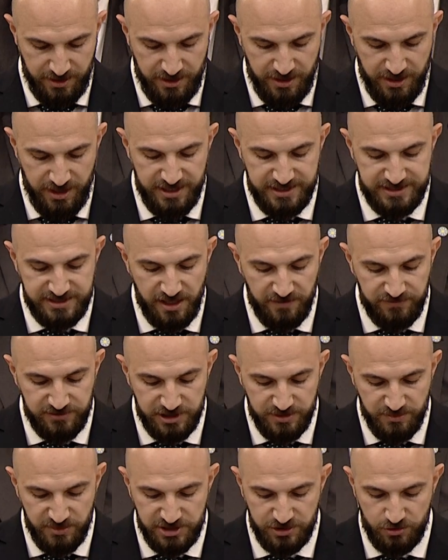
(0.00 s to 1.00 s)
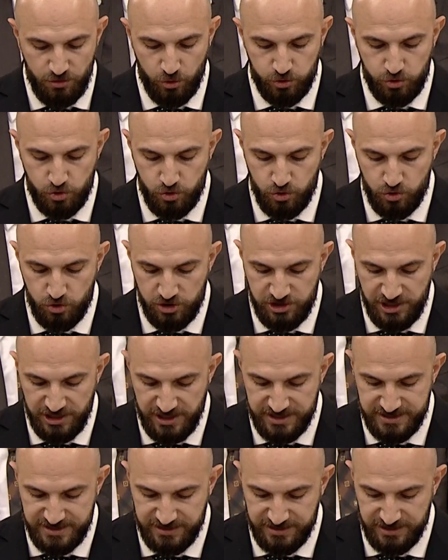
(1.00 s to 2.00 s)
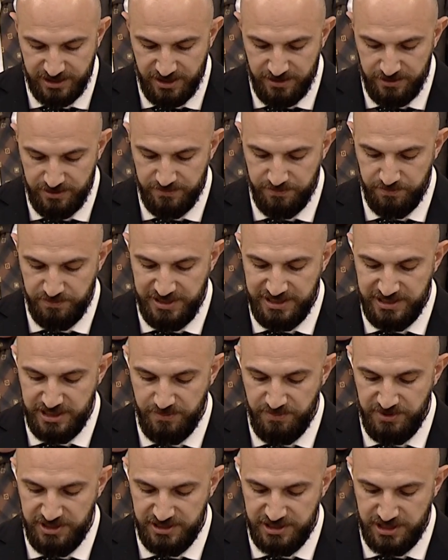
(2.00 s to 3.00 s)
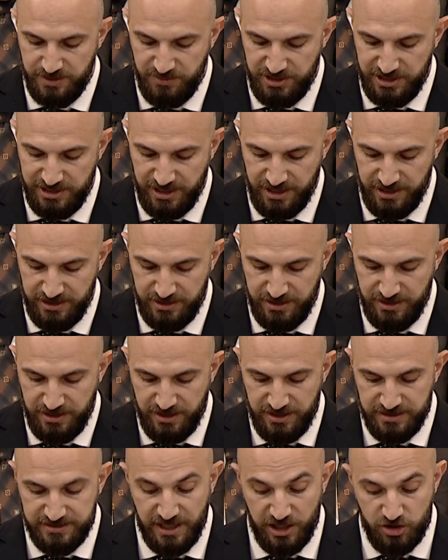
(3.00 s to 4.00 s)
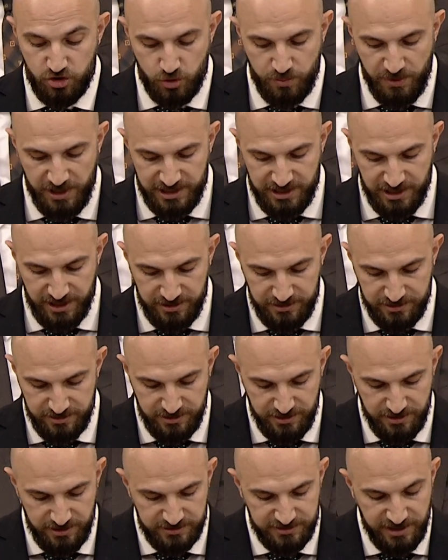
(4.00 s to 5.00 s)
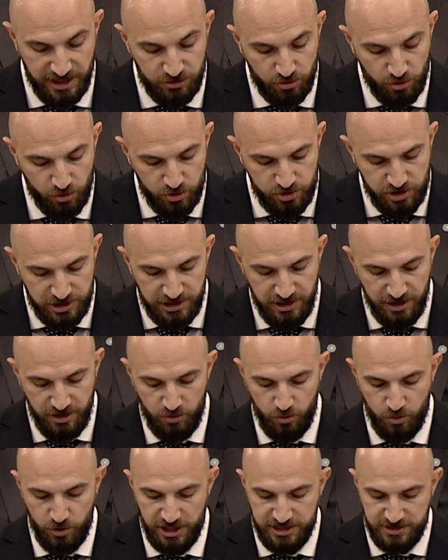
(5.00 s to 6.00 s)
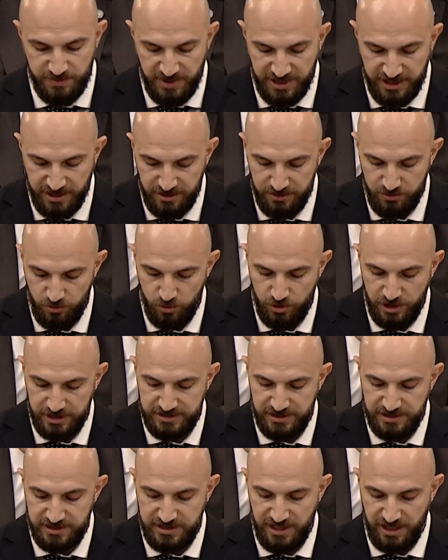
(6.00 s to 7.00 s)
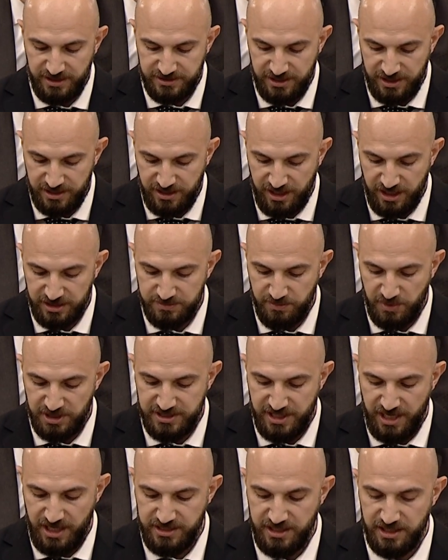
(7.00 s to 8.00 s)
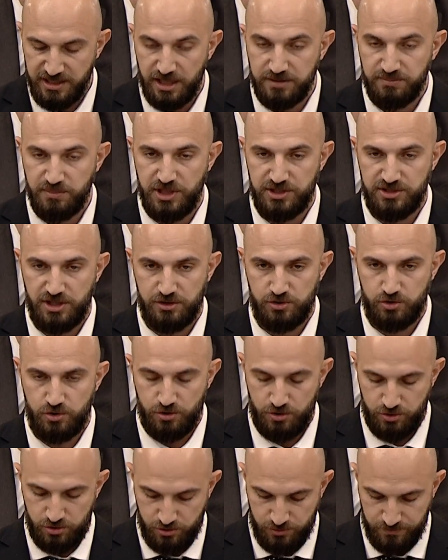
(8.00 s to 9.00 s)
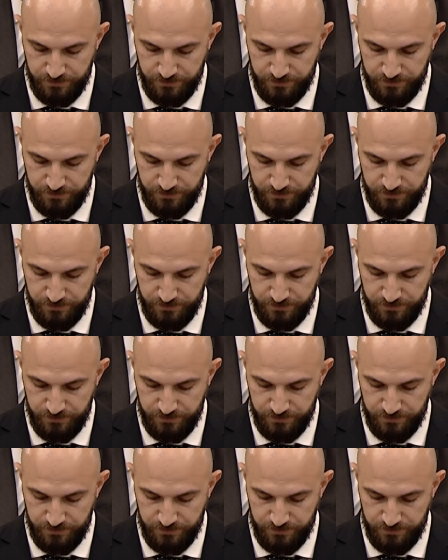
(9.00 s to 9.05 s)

Esnaflığımızın 30. senesinde bilgi birikimiyle, tecrübeyle, teknolojiyle üretmeye, üretirken de katma değer yaratmaya çalışıyoruz.